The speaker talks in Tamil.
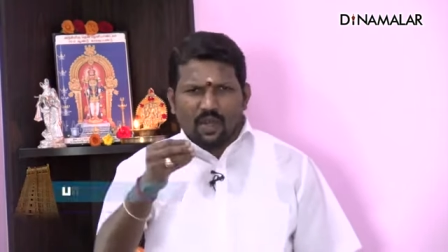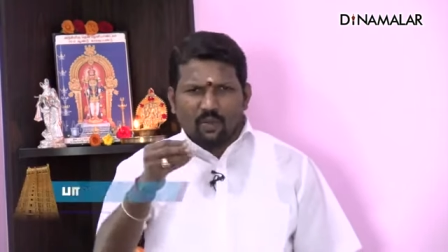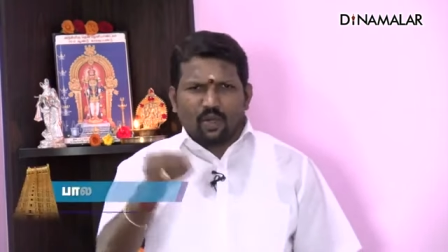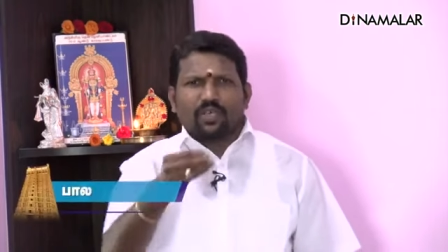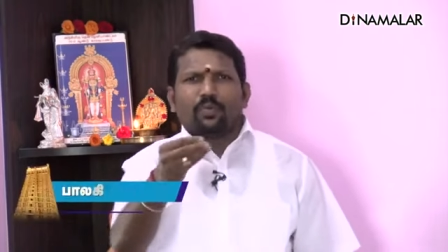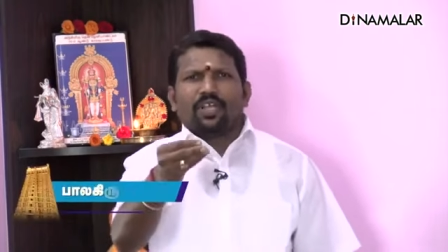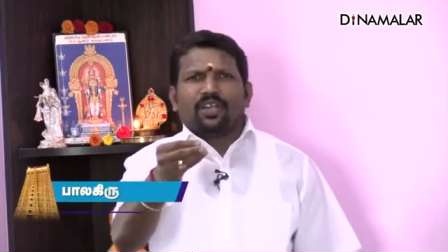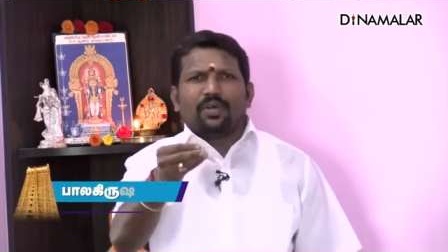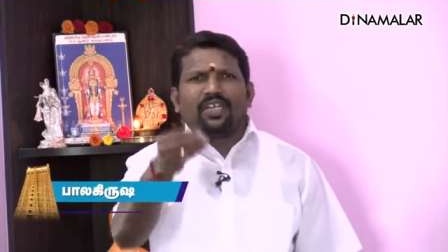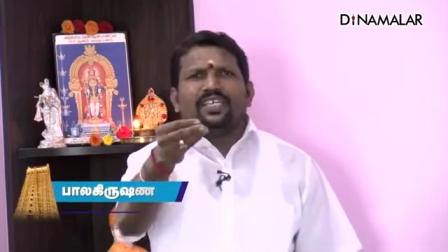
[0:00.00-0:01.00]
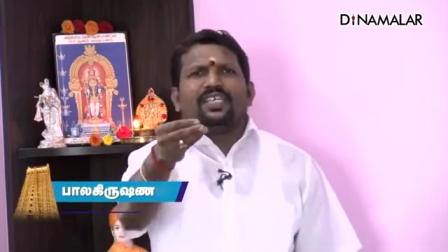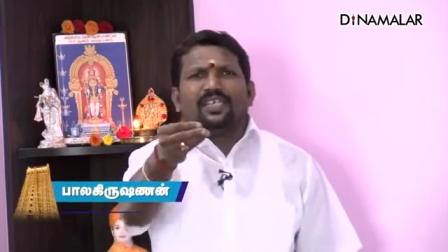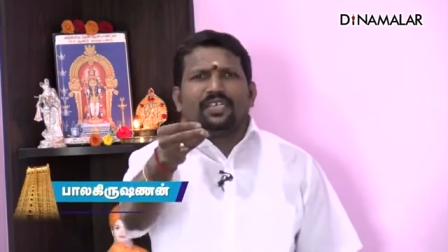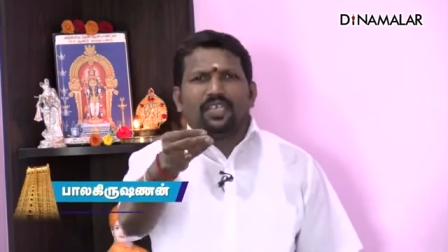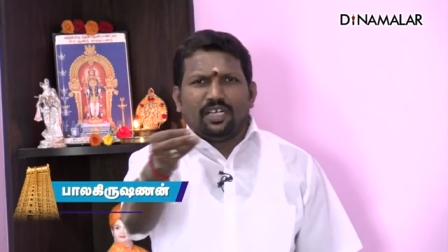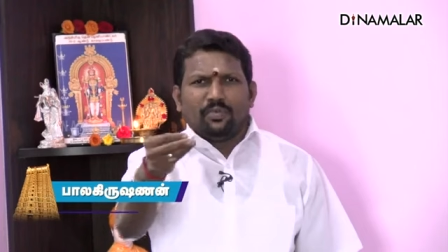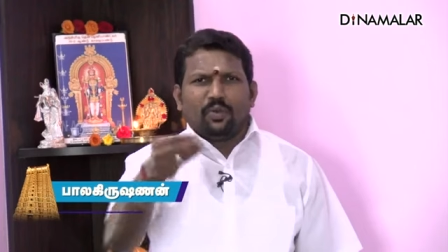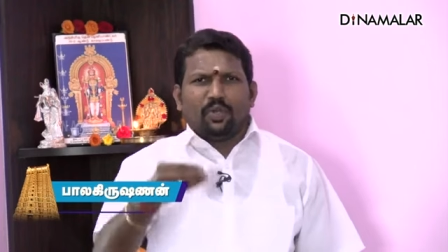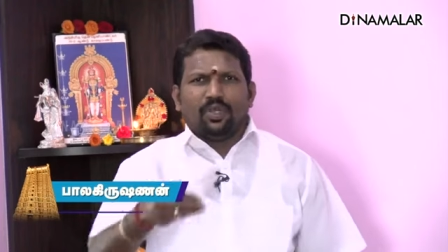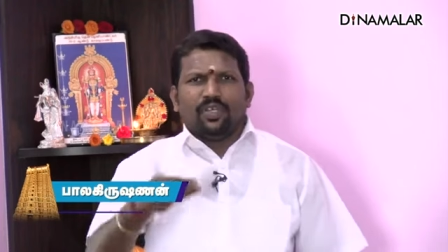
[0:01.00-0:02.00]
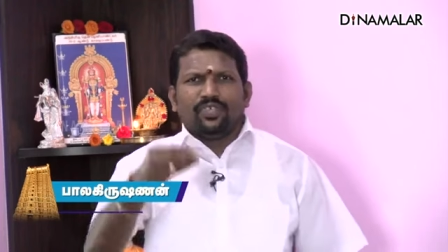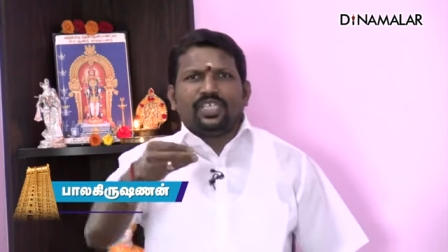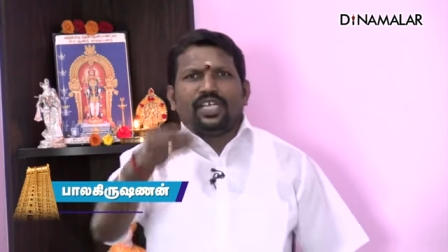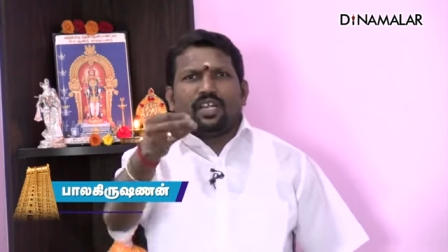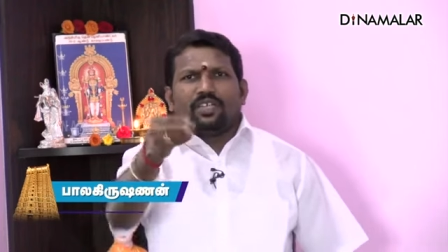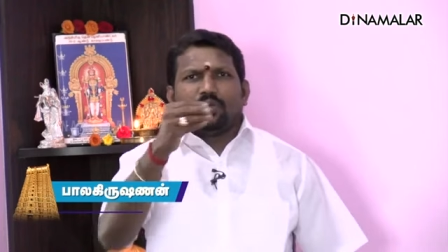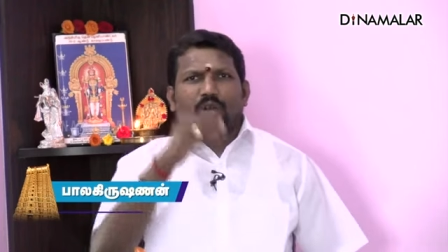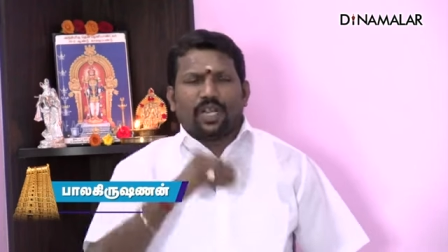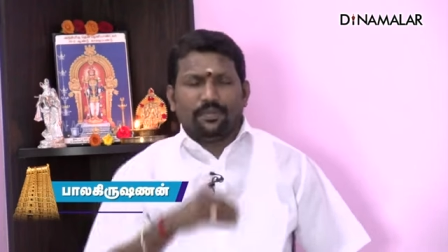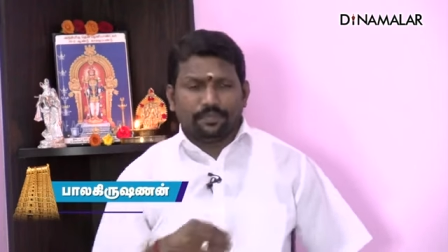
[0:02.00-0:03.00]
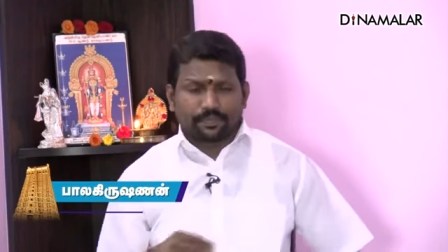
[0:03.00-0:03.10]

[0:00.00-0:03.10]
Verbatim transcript: உங்களுக்கு புரிகிற மாதிரி ரெண்டு மூணு விஷயங்கள் நான் சொல்கிறேன்